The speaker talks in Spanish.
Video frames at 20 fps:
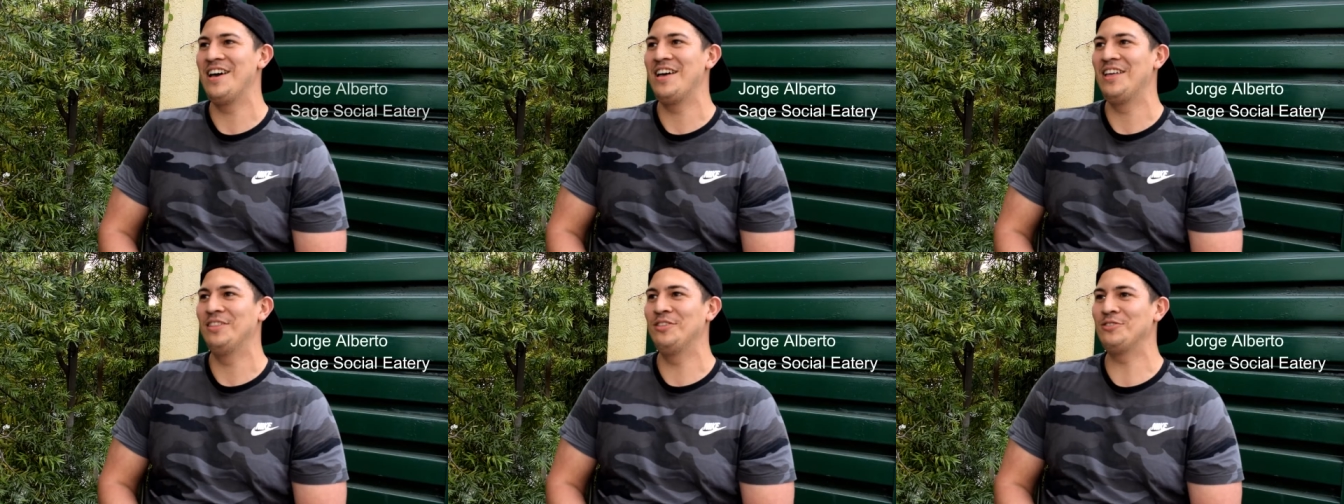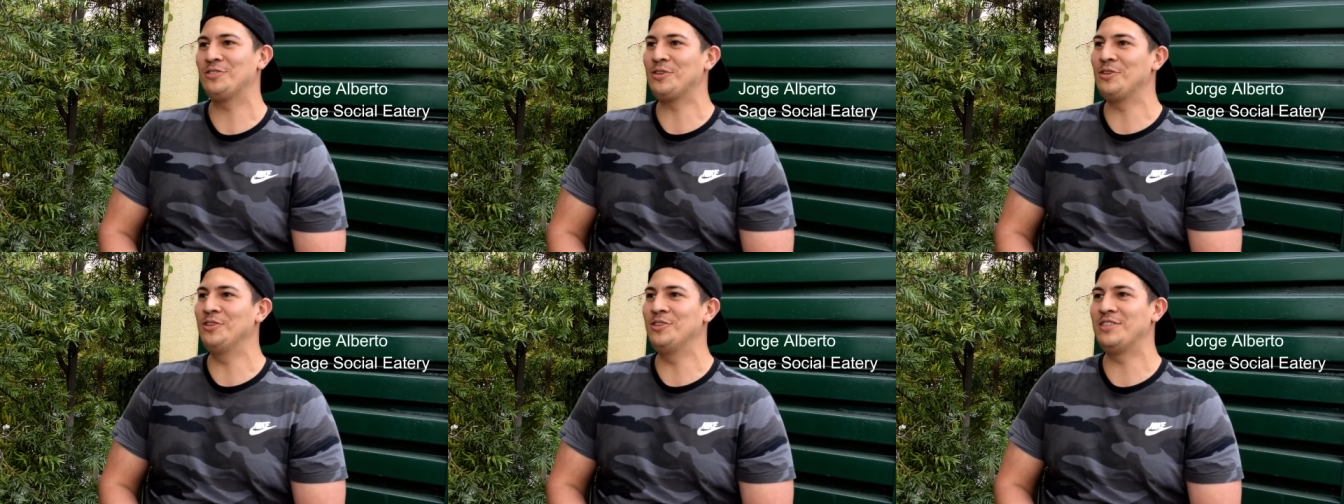nos
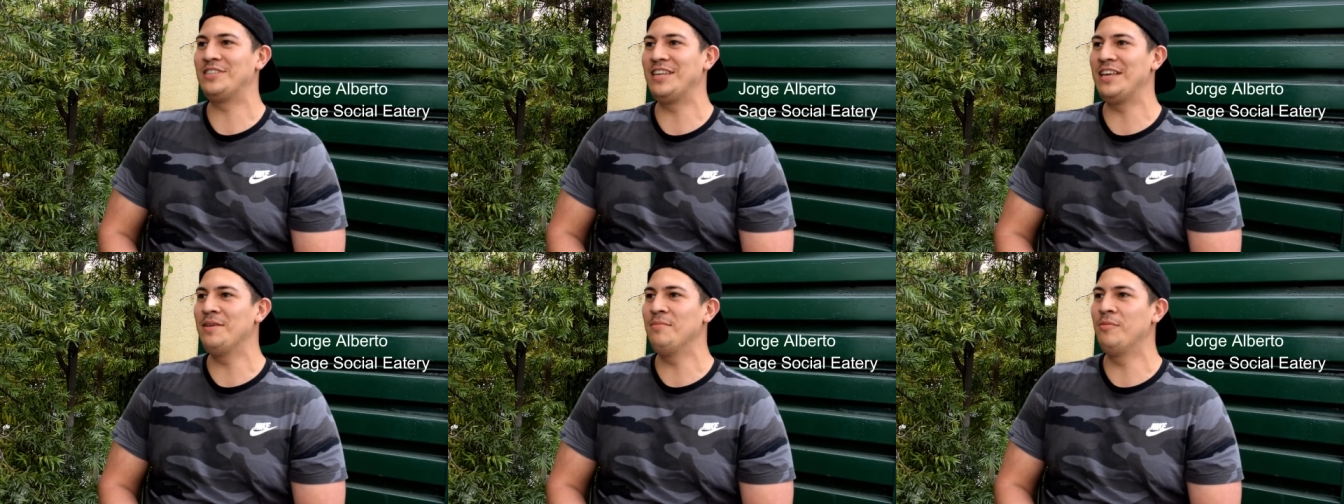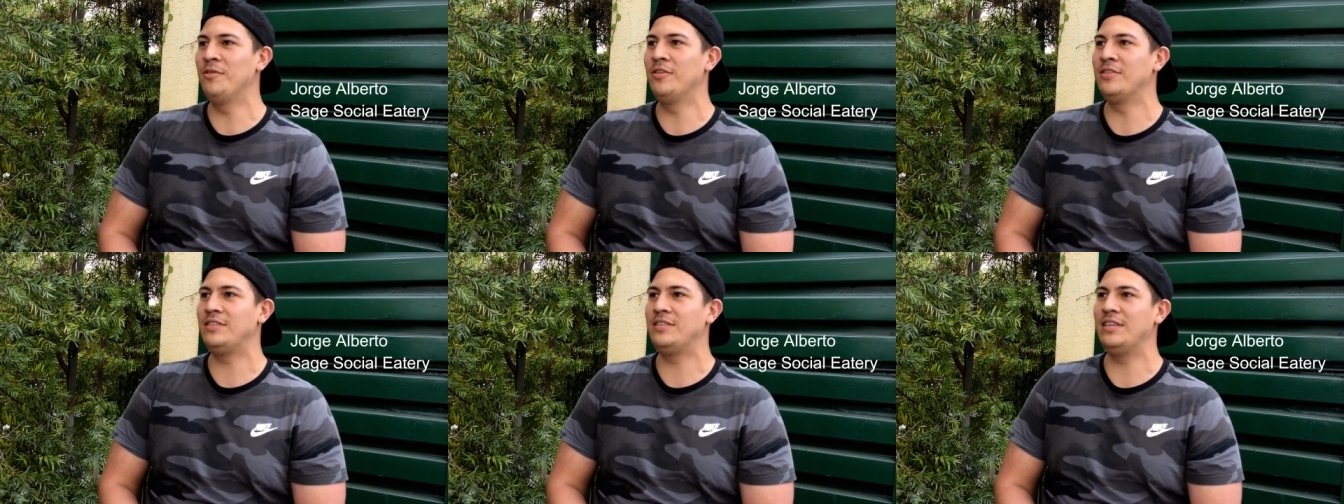
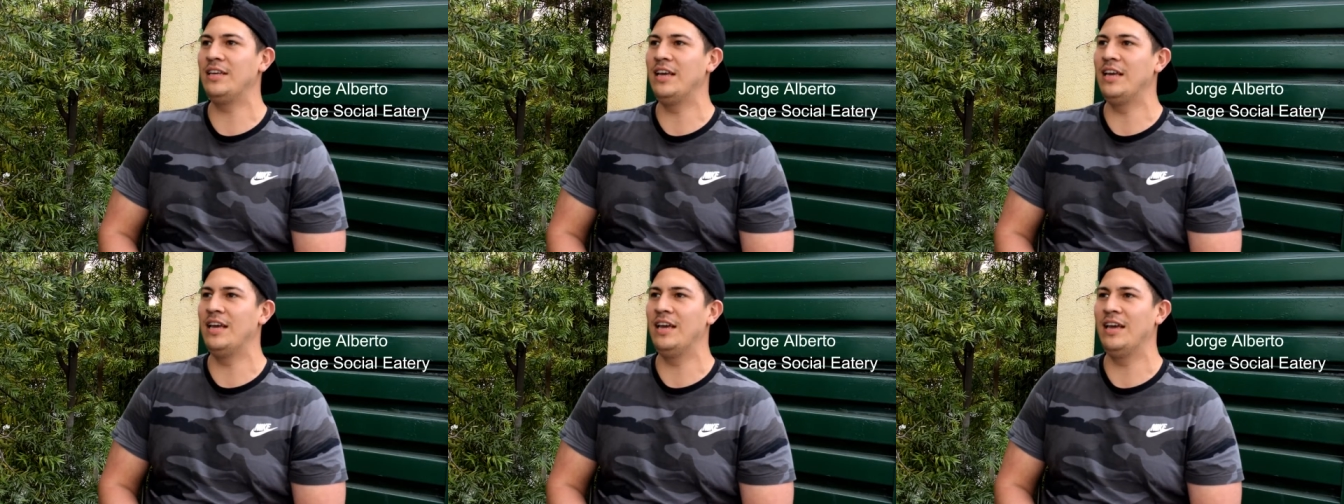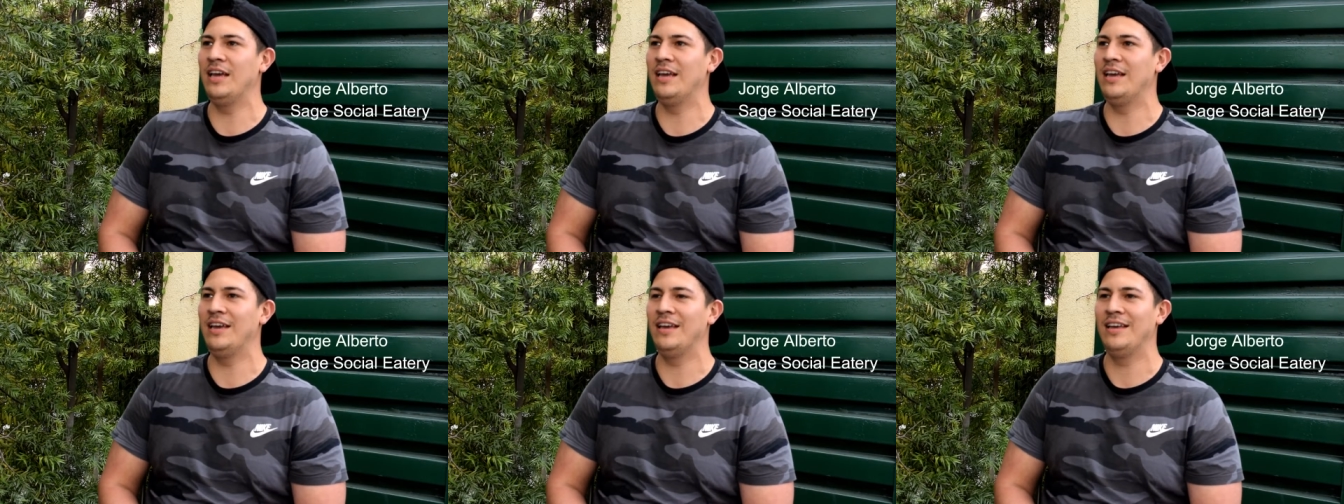conocimos
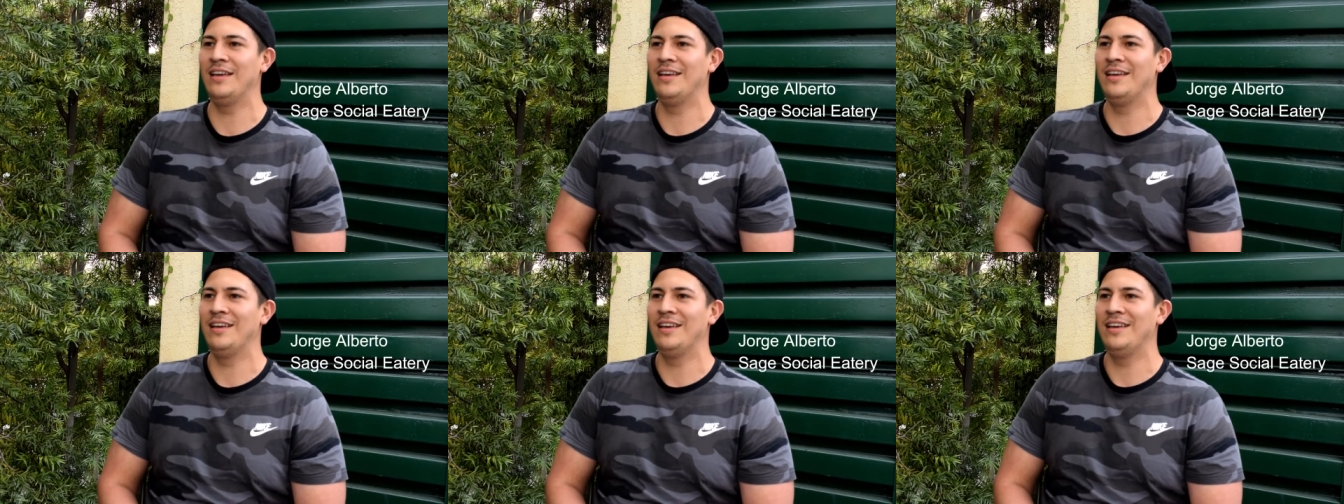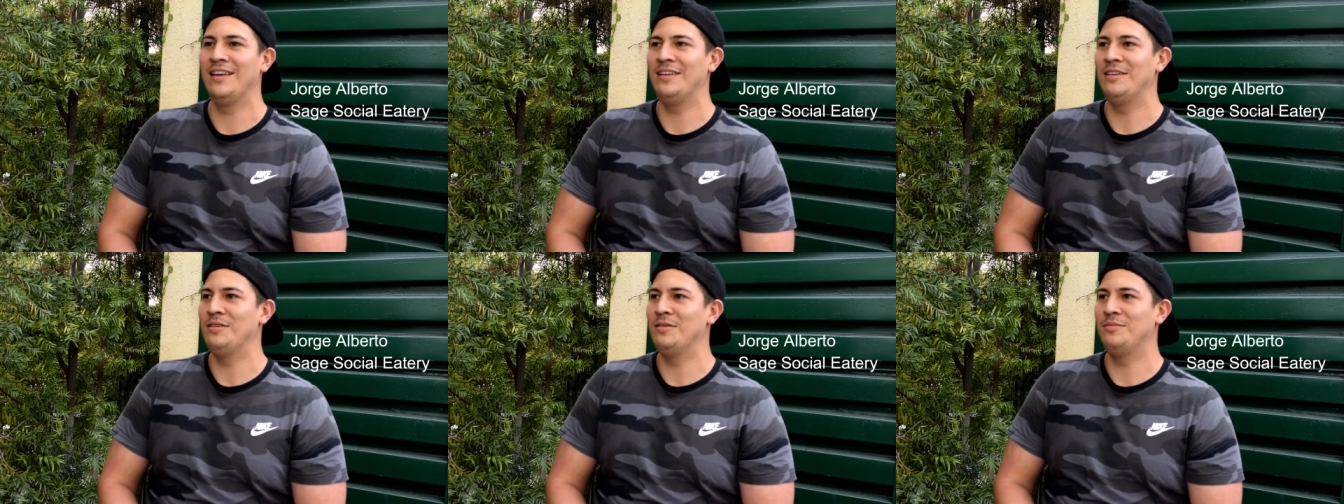y
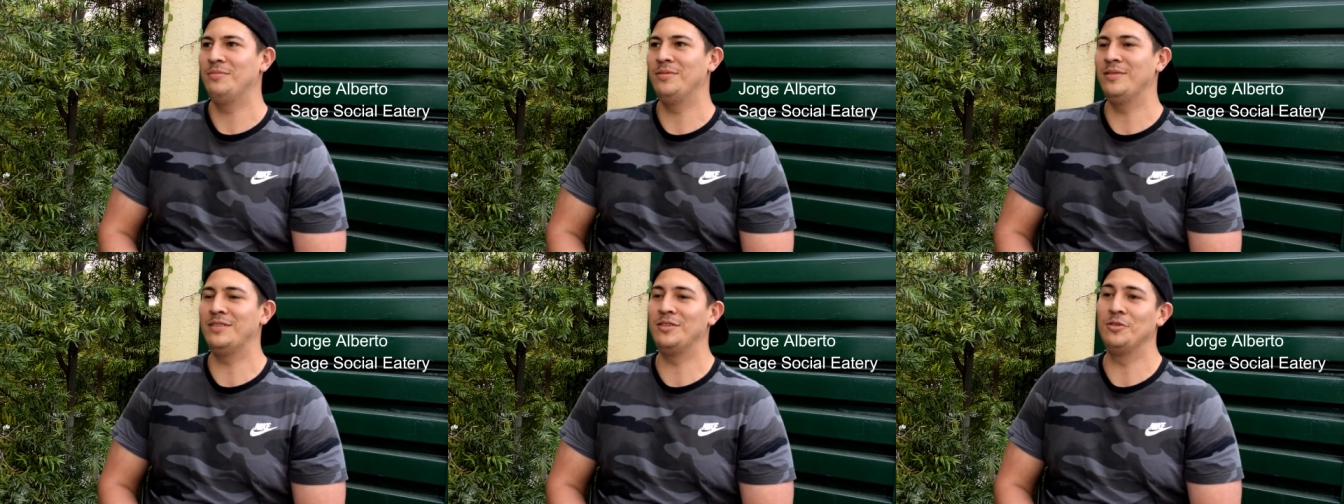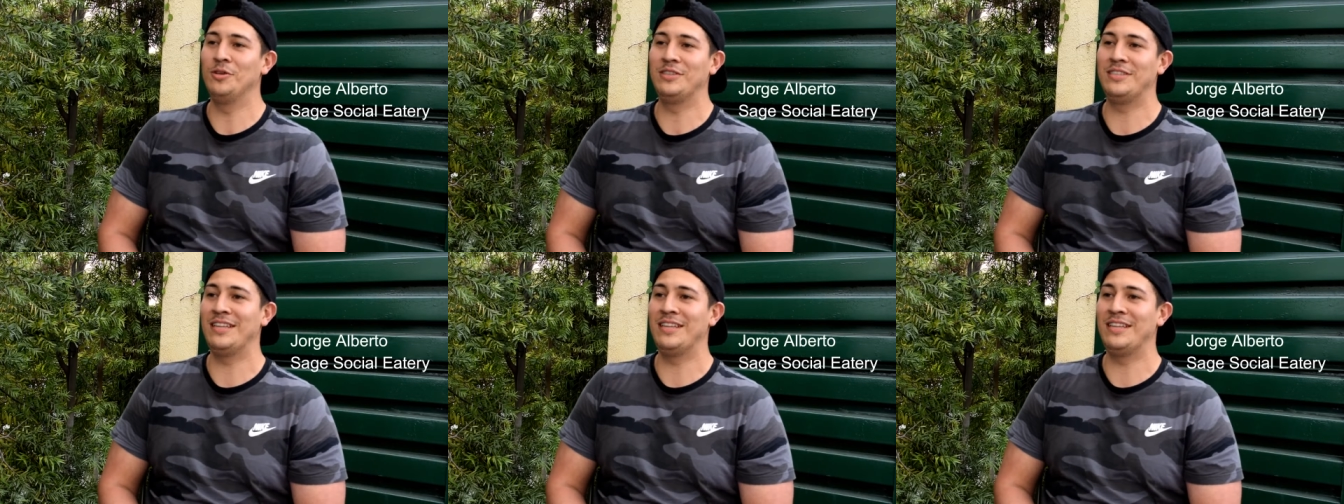pues nos